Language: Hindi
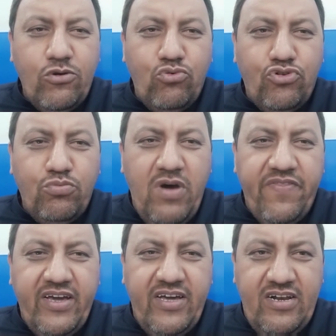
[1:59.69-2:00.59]
कुछ
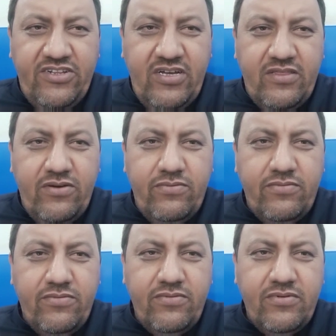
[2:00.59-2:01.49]
बातें करना चाहता हूँ
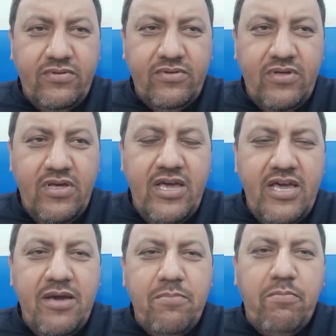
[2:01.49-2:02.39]

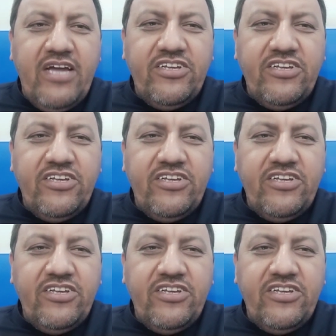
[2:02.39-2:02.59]
मैं